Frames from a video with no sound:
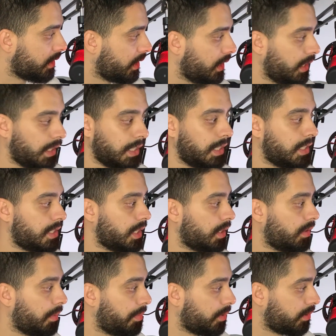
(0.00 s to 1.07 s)
que, que
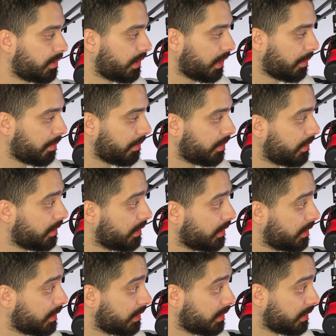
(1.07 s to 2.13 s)
chegou há pouco tempo,
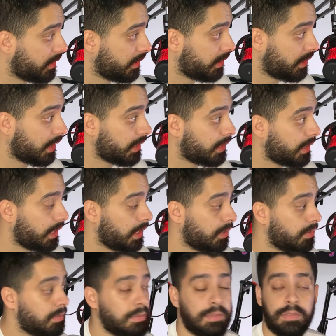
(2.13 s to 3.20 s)
já
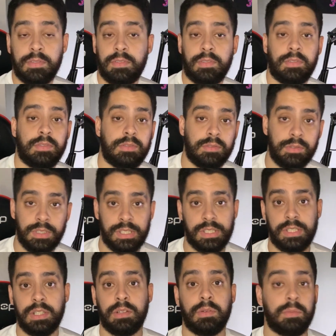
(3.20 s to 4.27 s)
tem um, um
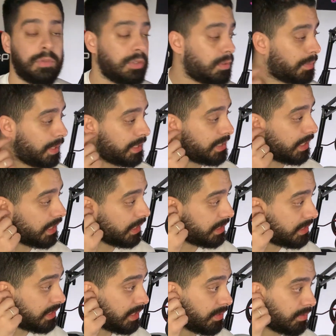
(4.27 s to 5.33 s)
estilo muito mais
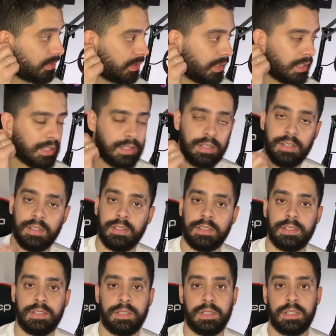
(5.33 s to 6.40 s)
agressivo, né?
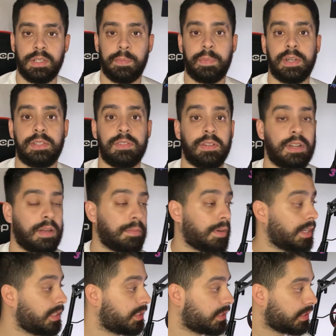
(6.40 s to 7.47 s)
de, de pressionar
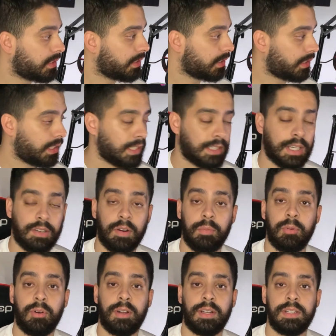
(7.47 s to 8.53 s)
mais quem está com
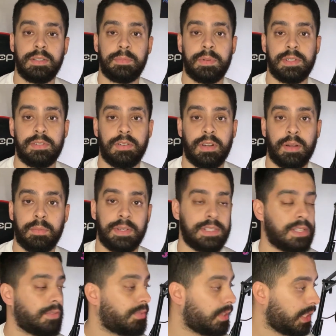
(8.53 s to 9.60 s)
a bola, de pressionar
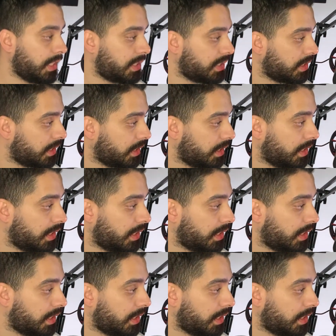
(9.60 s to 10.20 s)
mais na frente,